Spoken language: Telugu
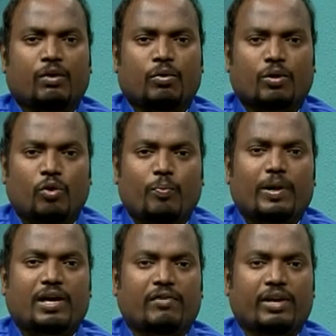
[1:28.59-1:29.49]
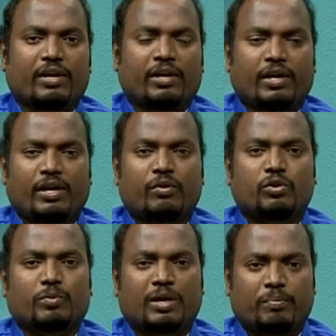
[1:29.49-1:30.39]
ఒక గొప్ప కవిని
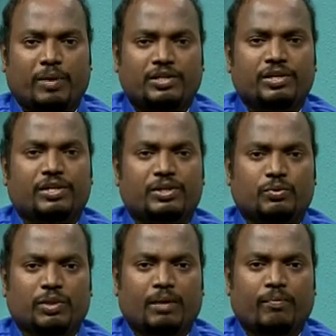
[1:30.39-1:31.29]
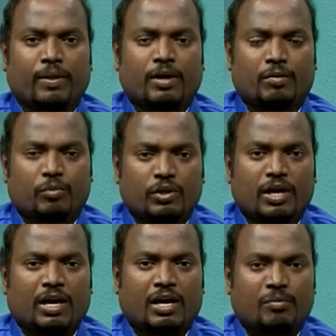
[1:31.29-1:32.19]
ఈరోజు మనం పరిచయం చేసుకుందాం
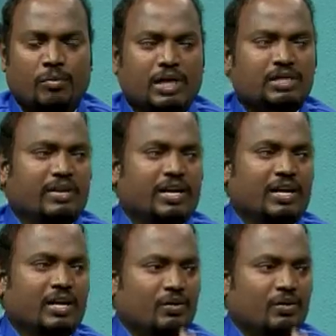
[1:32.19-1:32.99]
ముందుగా మునాస్ వెంకట్ గారు